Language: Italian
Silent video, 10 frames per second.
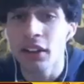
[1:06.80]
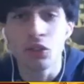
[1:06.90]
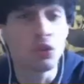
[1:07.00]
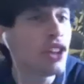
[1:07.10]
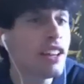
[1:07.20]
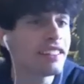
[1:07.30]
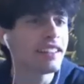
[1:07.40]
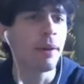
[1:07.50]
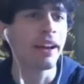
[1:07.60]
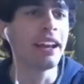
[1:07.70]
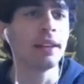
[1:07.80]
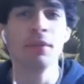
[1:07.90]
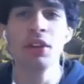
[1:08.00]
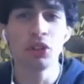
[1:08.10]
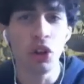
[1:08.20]
scusate se magari il
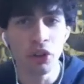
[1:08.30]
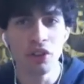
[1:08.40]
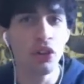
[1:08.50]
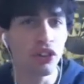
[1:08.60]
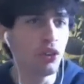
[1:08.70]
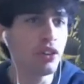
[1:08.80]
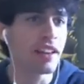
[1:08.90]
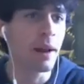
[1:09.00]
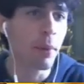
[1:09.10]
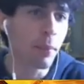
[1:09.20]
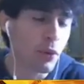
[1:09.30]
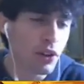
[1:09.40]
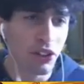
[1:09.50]
mio tono di voce non sarà proprio quello